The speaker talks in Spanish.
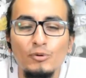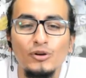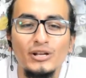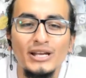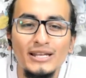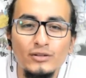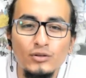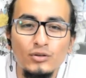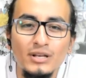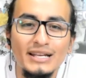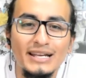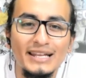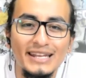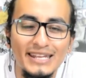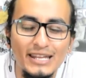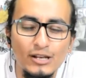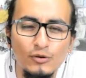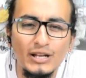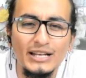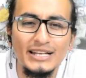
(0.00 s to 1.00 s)
¿por qué no le
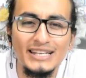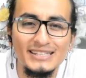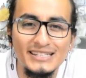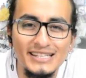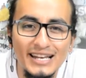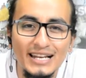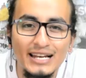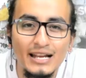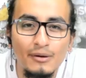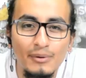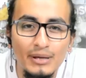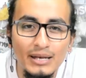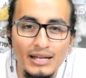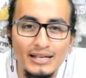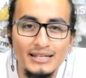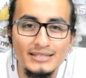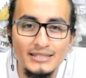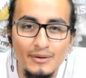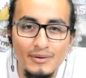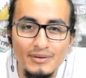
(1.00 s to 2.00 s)
creyeron al general Gabela
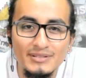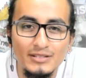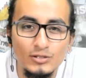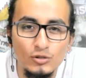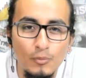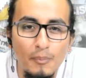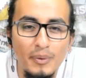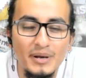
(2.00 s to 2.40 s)
que estaba siendo